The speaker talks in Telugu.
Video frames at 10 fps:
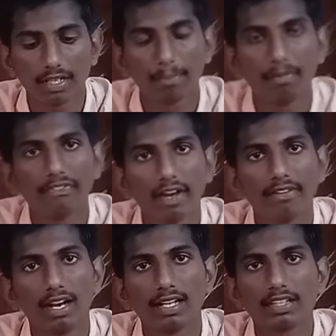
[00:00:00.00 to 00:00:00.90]
రెడ్మీ
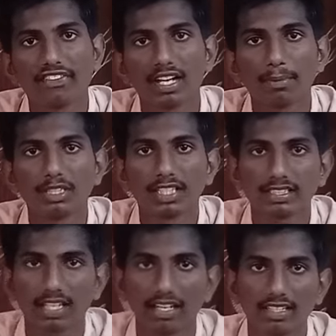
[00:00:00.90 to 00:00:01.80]
ఫైవ్ ఏలో అయితే ఫింగర్ ప్రింట్
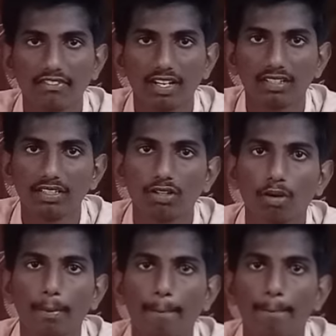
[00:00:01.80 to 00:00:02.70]
సెన్సార్ అయితే ఇవ్వలేదు ఇది
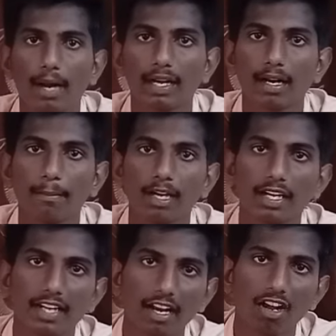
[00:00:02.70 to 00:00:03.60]
ఒక బెటర్
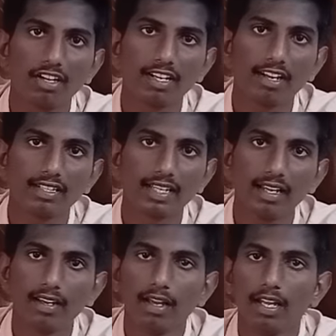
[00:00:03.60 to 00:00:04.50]
అనమాట టెన్ ఆర్డీలో అయితే
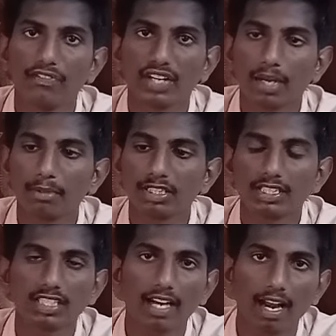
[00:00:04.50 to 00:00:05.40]
ఈ ఫింగర్ ప్రింట్
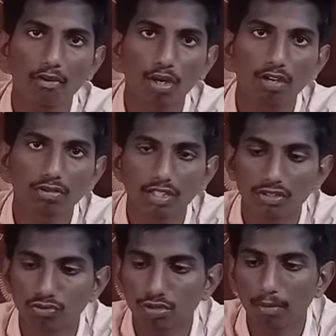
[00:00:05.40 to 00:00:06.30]
సెన్సార్ ఎలా వర్క్ అవుతుందో
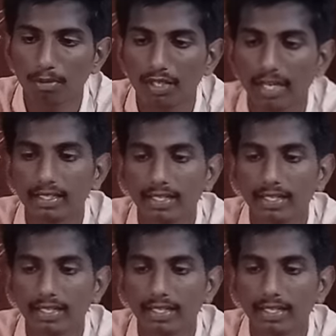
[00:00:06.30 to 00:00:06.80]
చూద్దాం ముందుగా